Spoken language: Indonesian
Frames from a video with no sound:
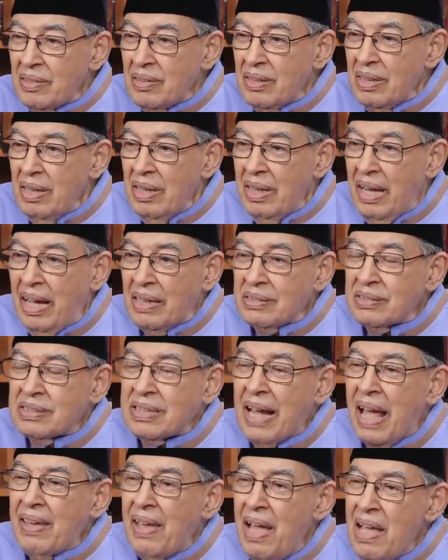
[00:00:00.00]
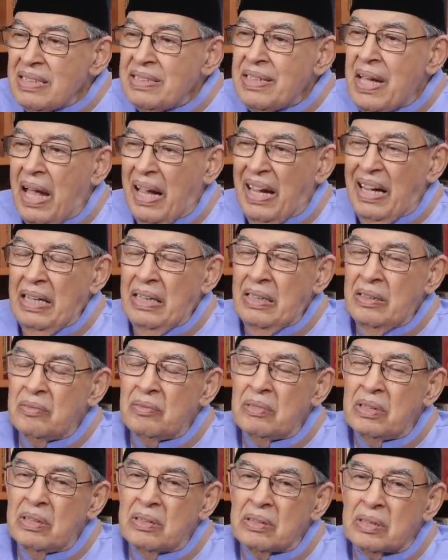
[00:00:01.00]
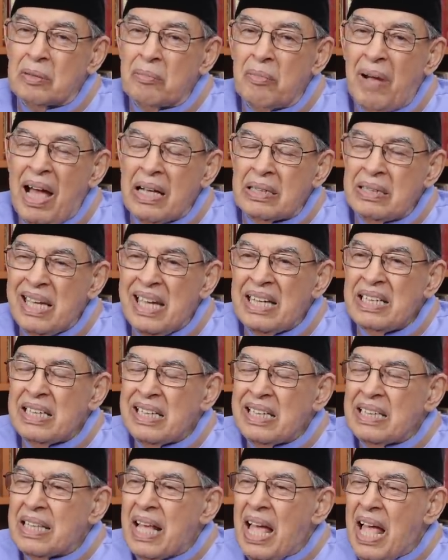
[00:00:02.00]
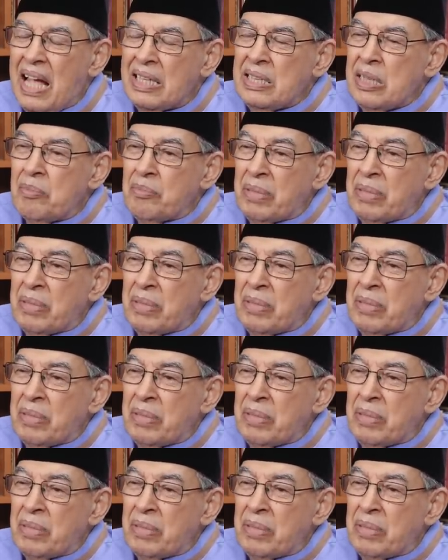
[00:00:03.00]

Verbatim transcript: Hmm. Ah, sayangnya, eh, sebagian kita hanya